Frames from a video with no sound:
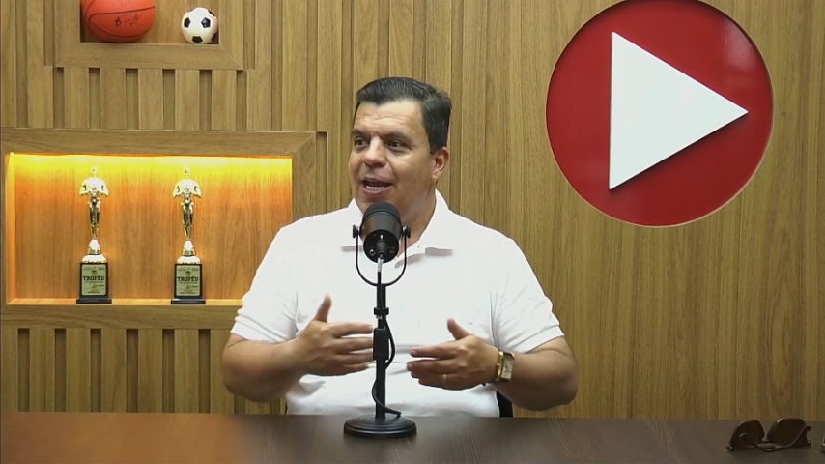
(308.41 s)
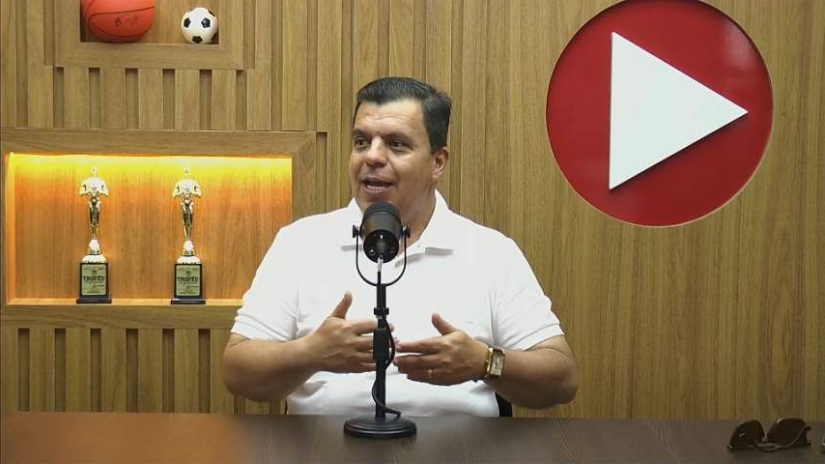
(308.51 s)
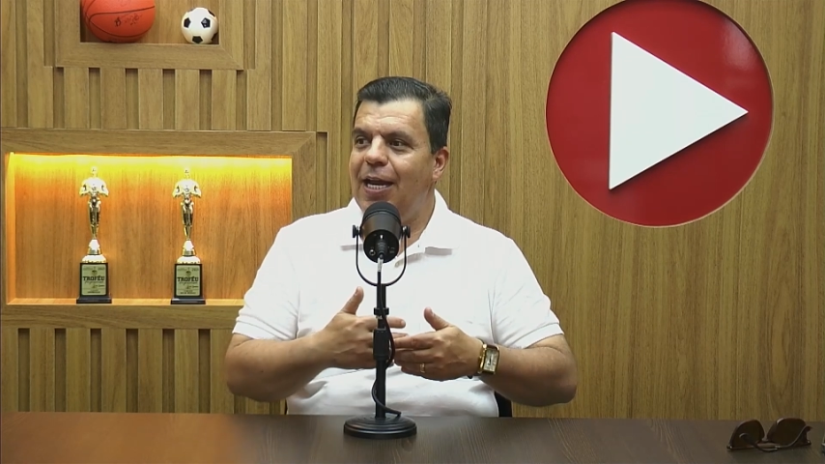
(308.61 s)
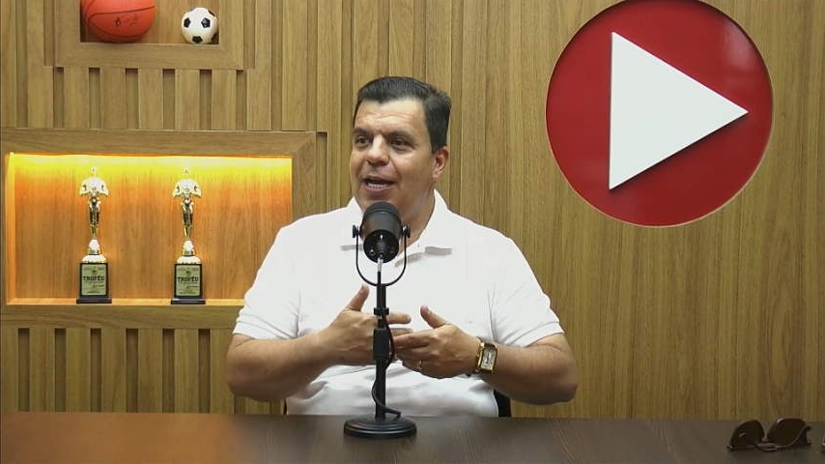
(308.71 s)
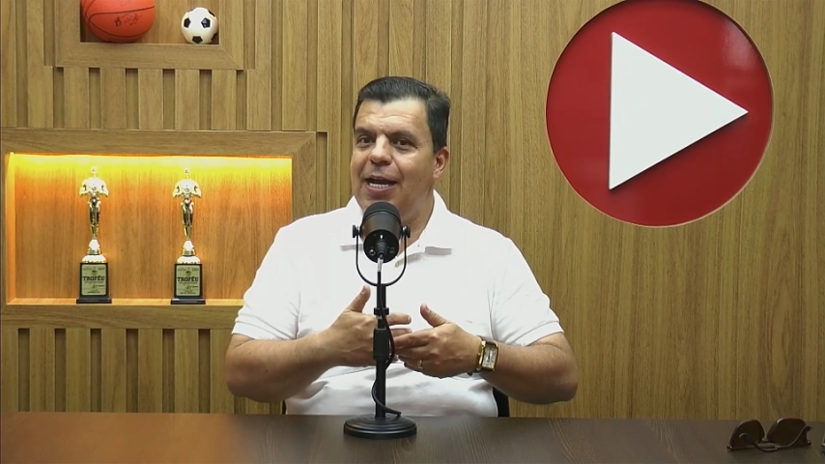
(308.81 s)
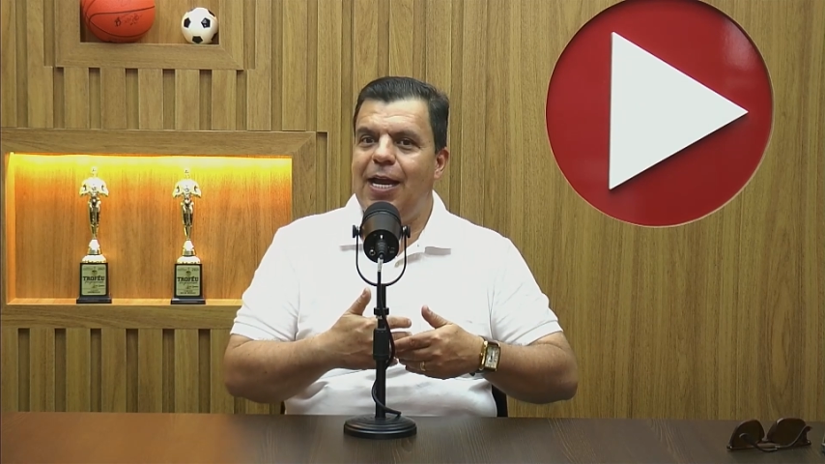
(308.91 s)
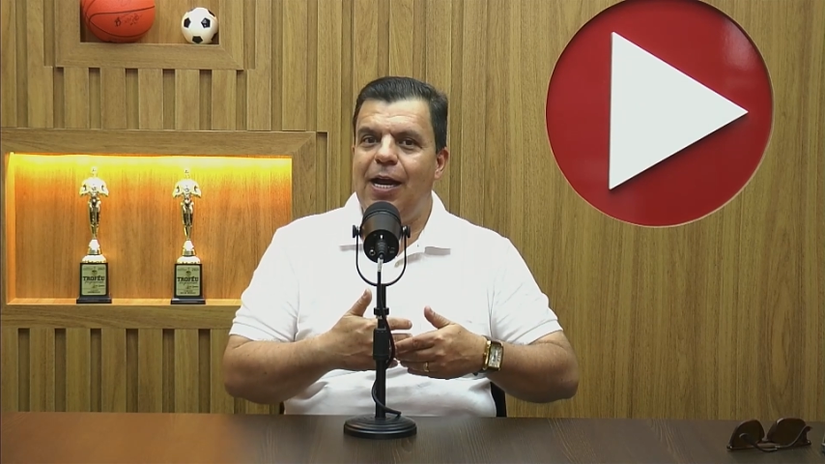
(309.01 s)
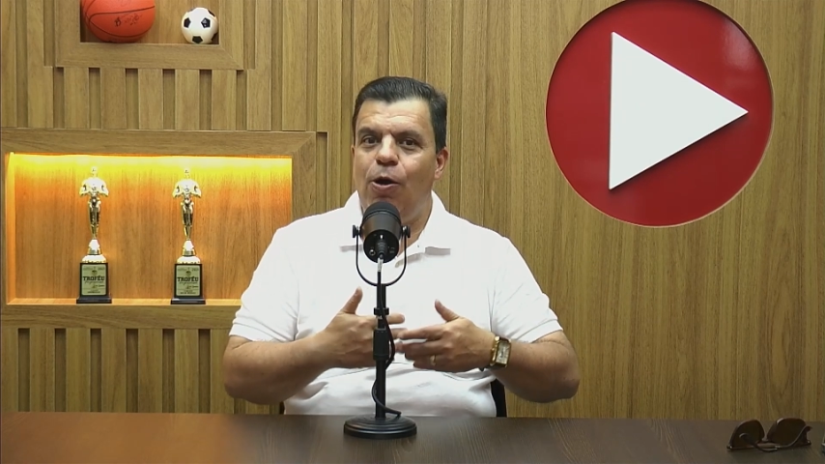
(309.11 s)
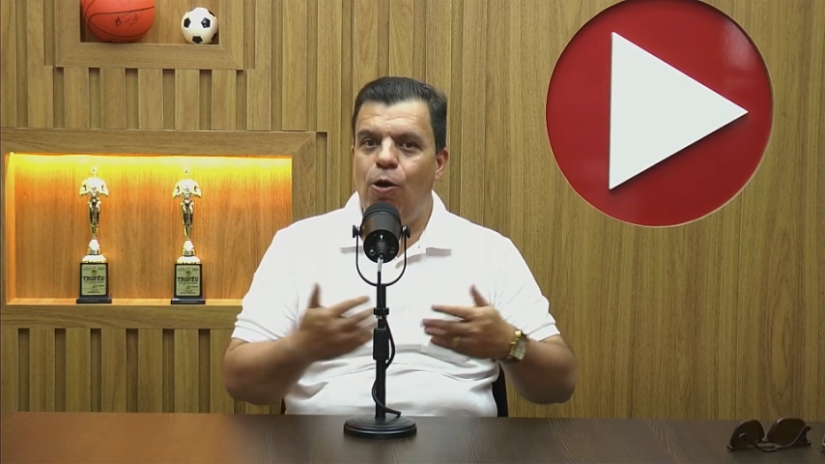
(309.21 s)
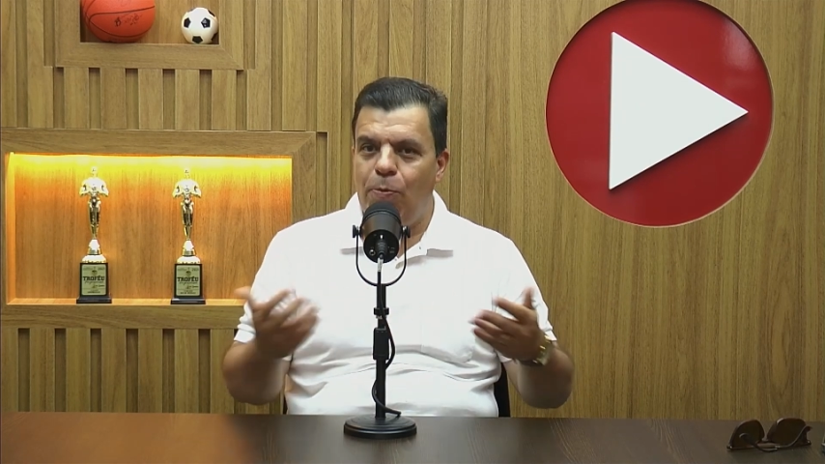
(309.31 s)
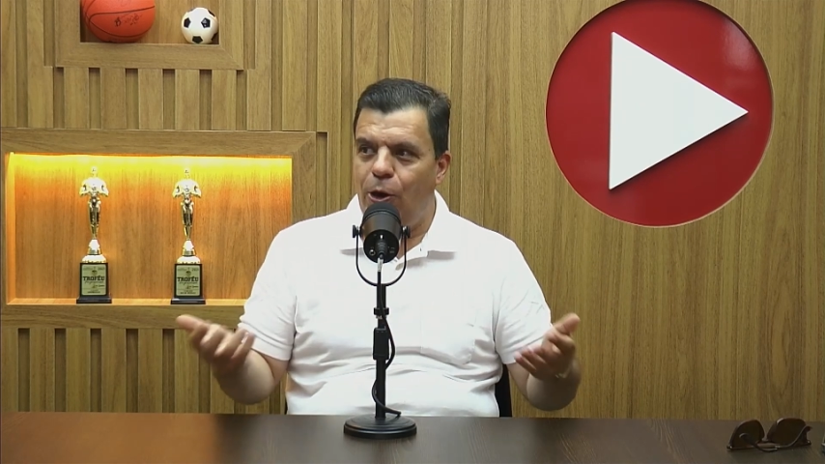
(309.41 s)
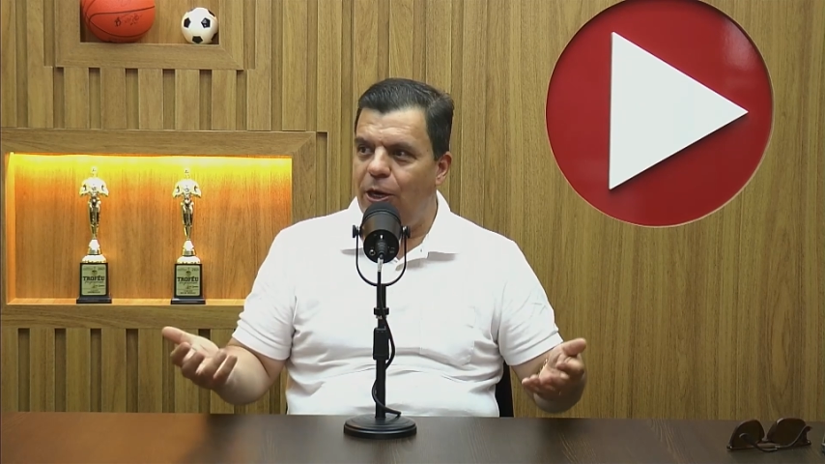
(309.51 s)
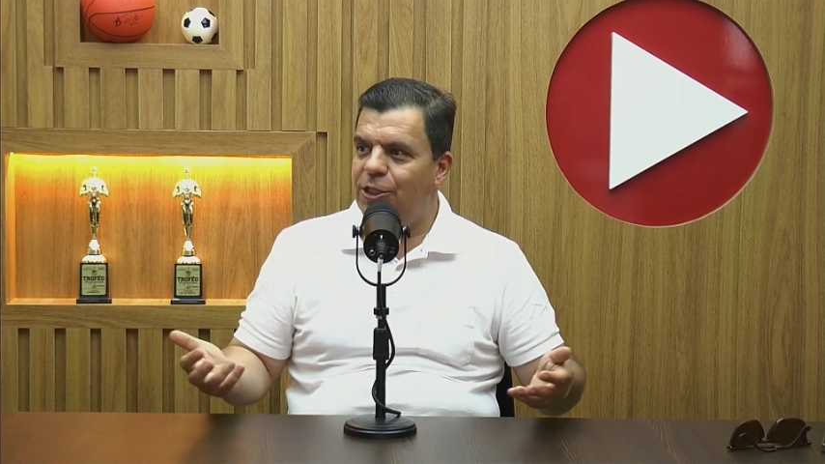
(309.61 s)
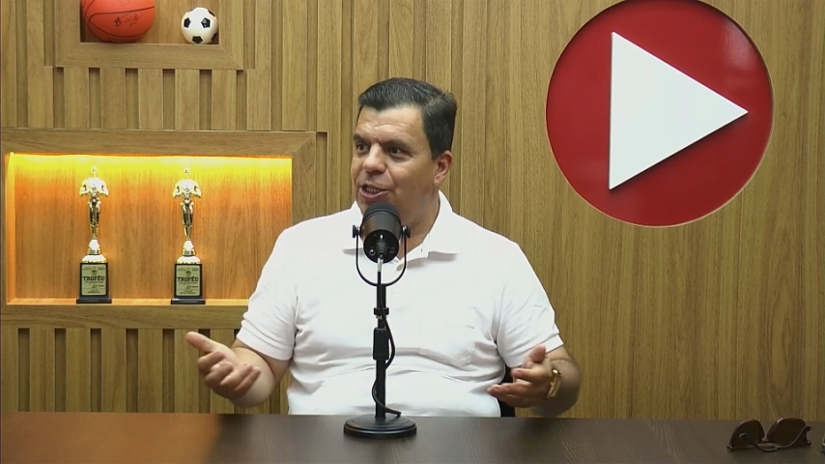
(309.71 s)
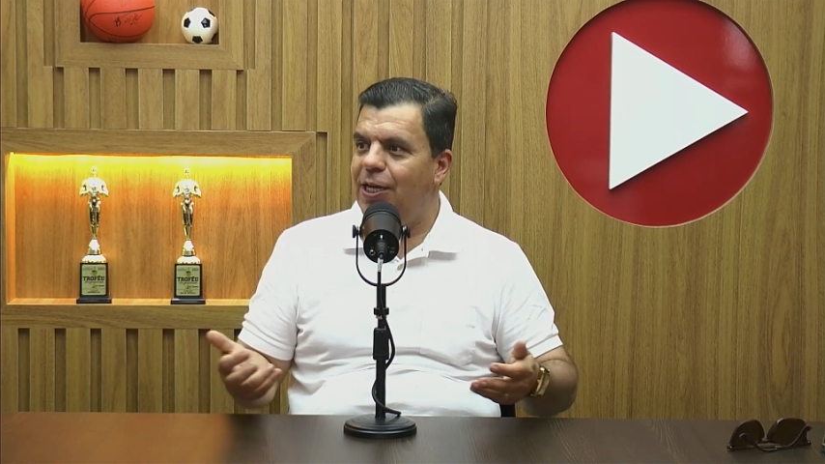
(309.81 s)
ela é a
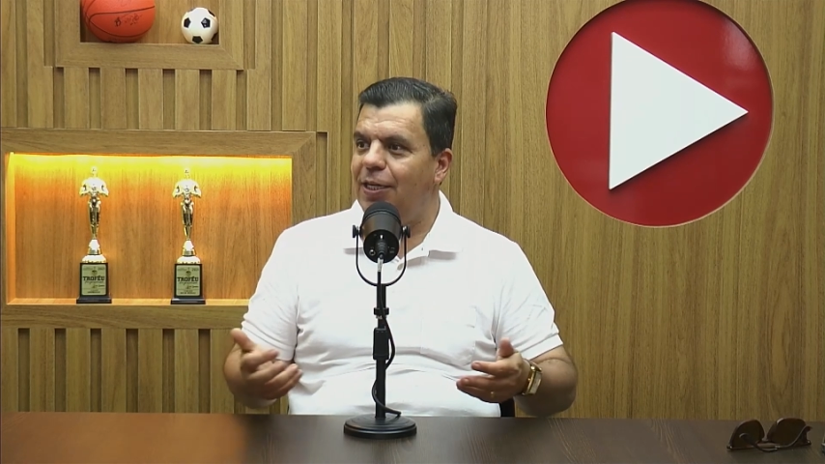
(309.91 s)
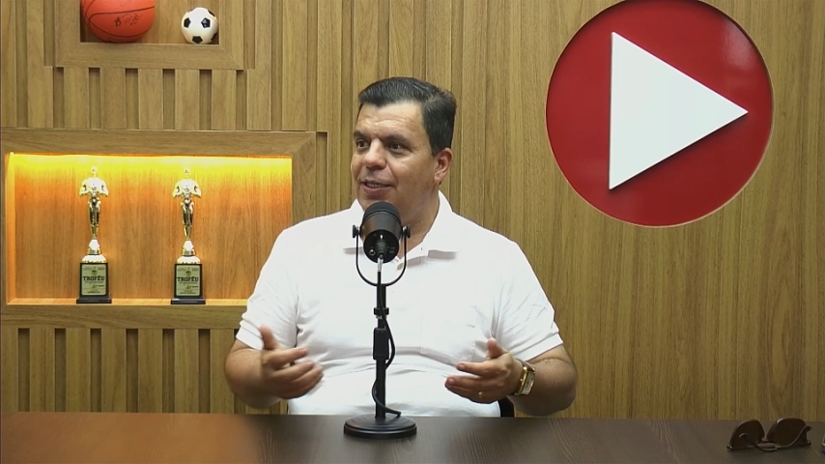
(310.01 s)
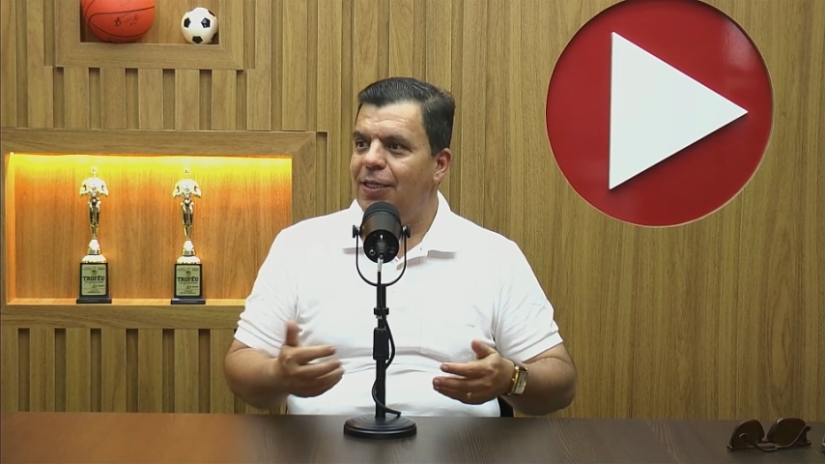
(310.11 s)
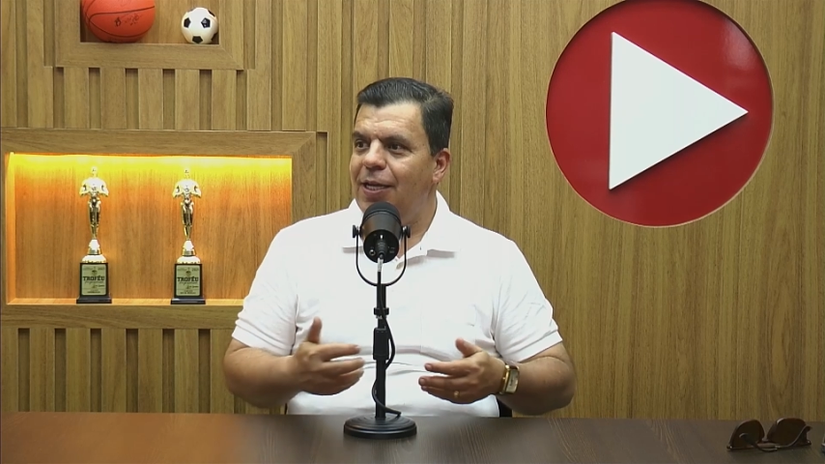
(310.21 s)
robótica.